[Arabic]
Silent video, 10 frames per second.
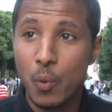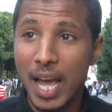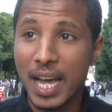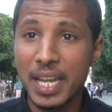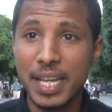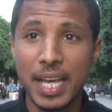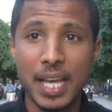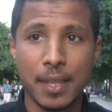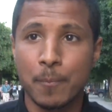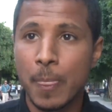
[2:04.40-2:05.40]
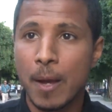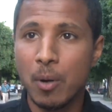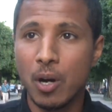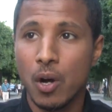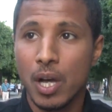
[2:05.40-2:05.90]
والعقليه هذه
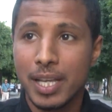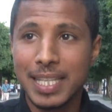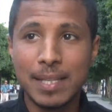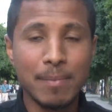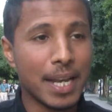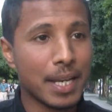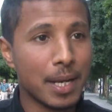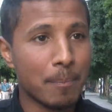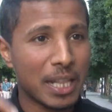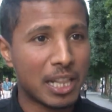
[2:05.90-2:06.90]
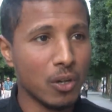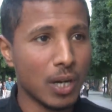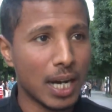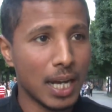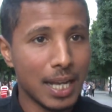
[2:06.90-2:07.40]
بون يلزمنا ان
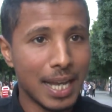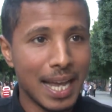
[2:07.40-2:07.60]
نبدلوها